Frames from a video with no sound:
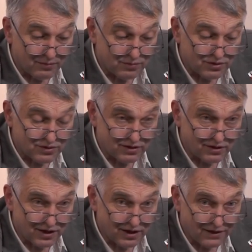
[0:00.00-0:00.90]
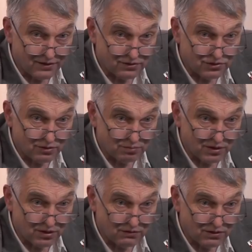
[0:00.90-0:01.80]
przez kilka lat on się
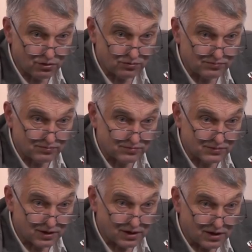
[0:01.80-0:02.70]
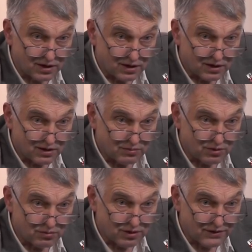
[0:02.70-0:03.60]
opiekował tymi
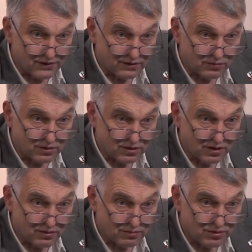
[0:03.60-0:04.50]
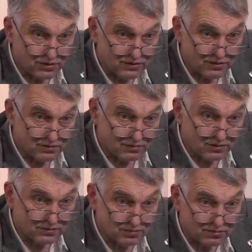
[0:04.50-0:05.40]
obrazami, przez no,
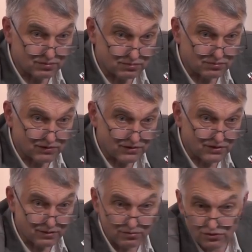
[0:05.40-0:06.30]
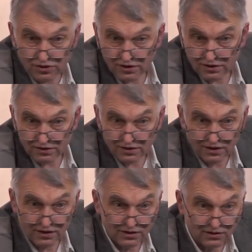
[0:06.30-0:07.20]
więcej może jak
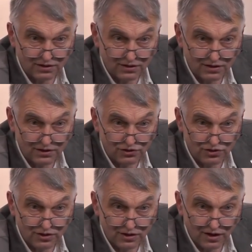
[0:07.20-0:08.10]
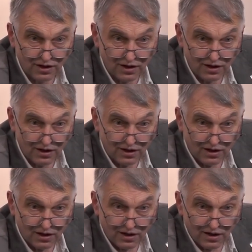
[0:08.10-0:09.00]
kilka, kilkanaście
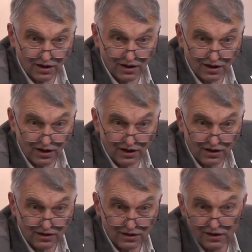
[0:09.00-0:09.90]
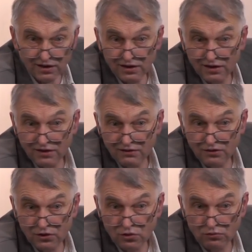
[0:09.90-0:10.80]
ale w
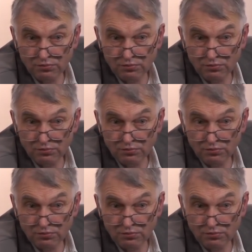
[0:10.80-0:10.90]
roku